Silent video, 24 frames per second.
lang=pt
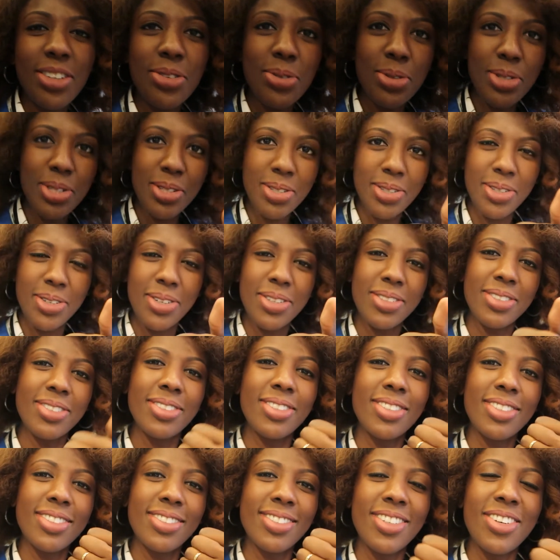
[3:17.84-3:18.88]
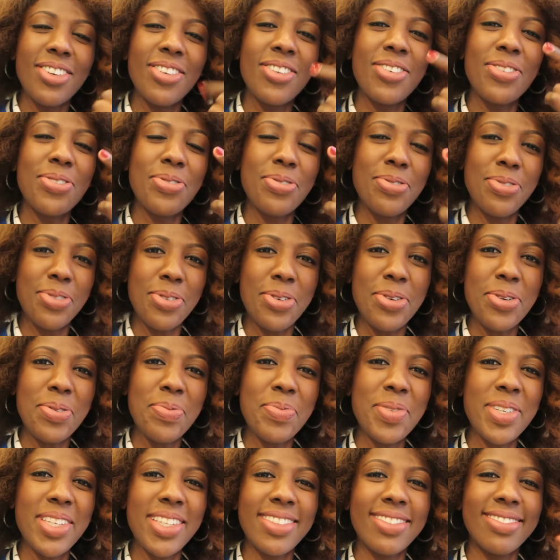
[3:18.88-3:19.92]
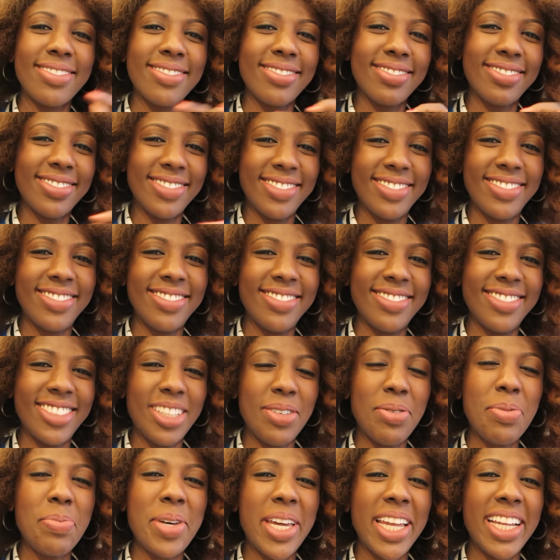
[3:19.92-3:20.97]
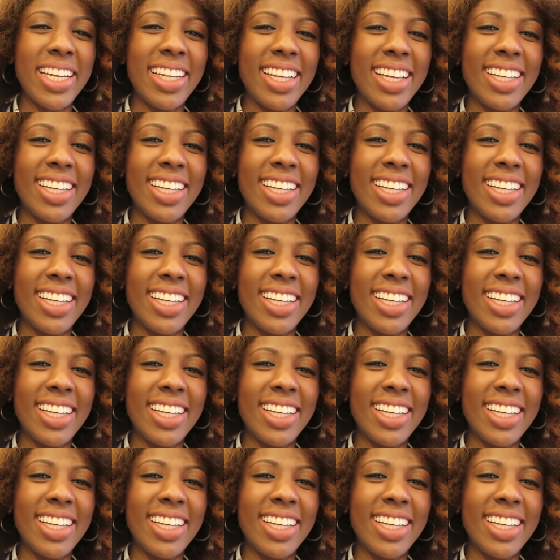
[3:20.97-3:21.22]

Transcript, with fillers: Com sono, com fome, tão bem,